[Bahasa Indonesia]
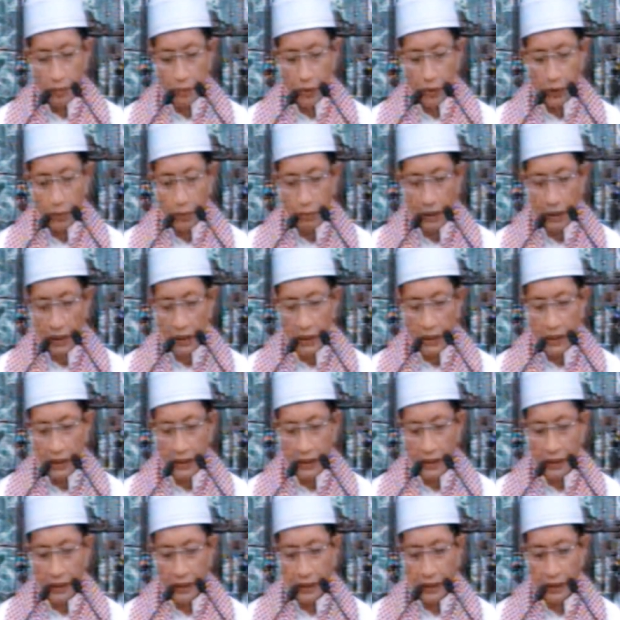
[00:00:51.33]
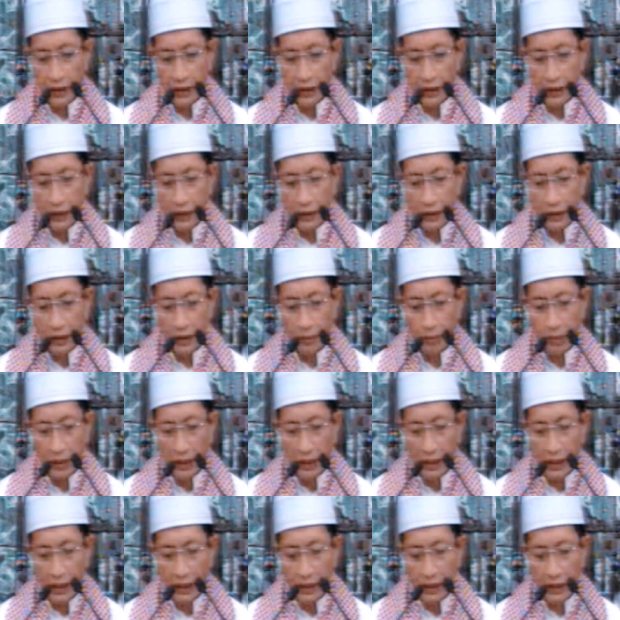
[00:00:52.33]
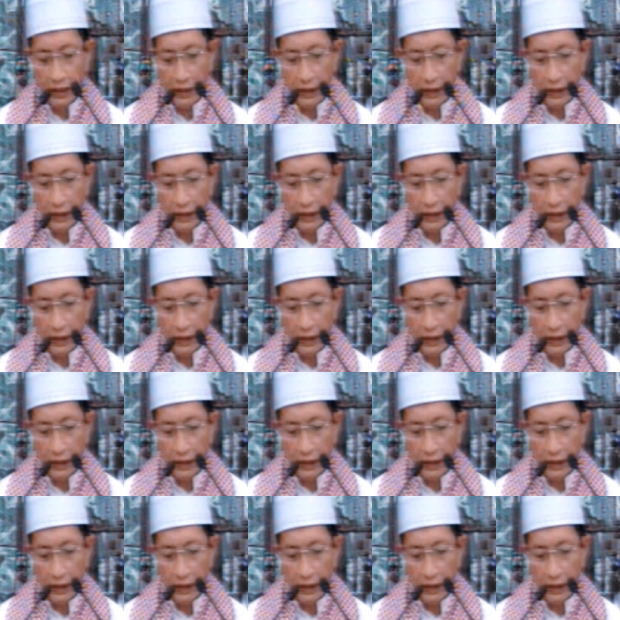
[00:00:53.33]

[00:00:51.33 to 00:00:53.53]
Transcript: penuh berkah ini diberkahi